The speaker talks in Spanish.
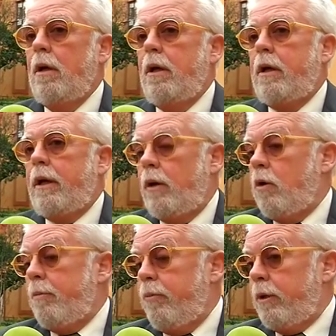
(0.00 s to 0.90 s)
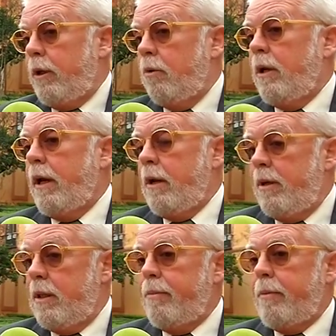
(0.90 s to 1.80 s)
y creo que tenemos las
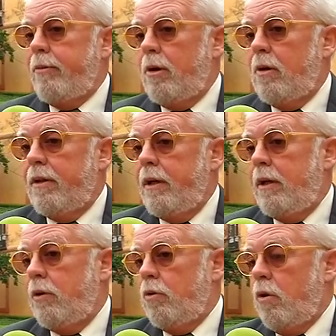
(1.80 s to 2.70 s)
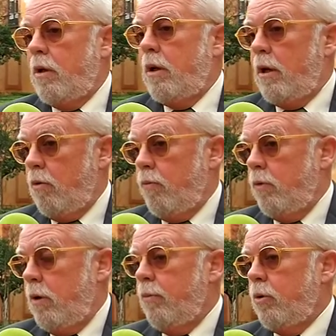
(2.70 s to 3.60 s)
herramientas para poderlo hacer y eso nos da
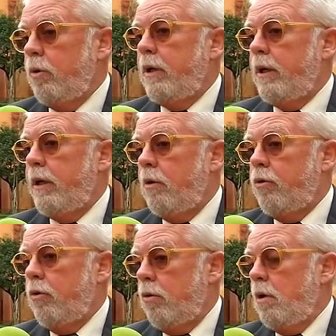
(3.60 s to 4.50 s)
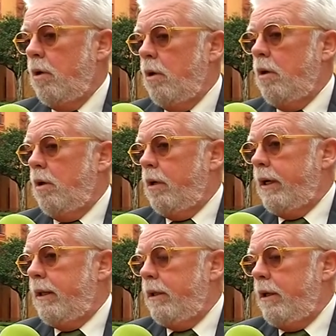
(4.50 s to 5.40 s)
una, oportunidad de negocio
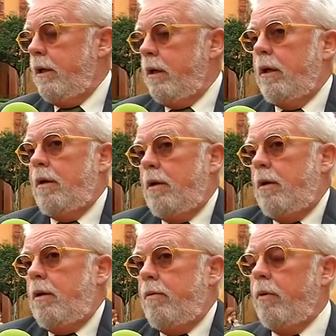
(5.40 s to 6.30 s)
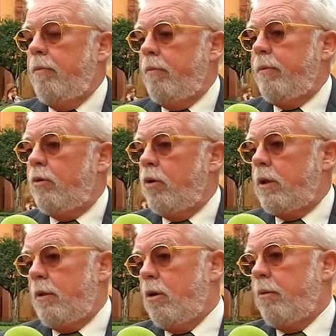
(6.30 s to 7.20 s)
grande y que y pienso que
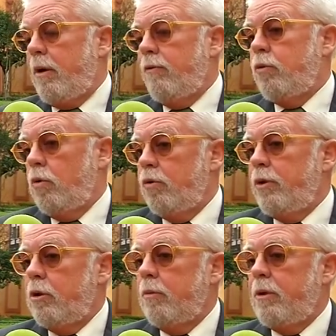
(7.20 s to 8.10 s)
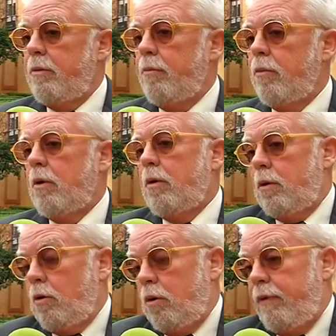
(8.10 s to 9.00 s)
tenemos que mirar el futuro con cierto optimismo,
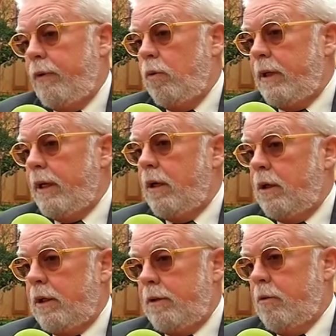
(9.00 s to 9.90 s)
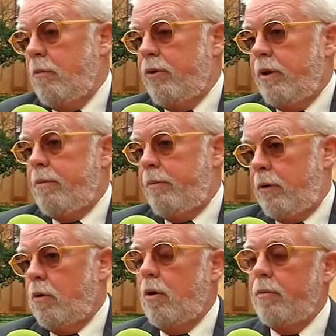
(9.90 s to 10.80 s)
con dificultades como siempre,
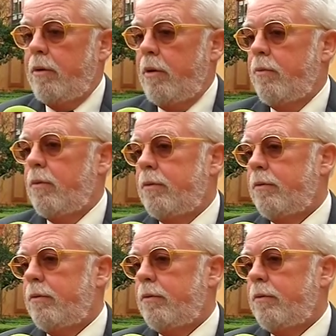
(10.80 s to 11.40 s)
pero con optimismo.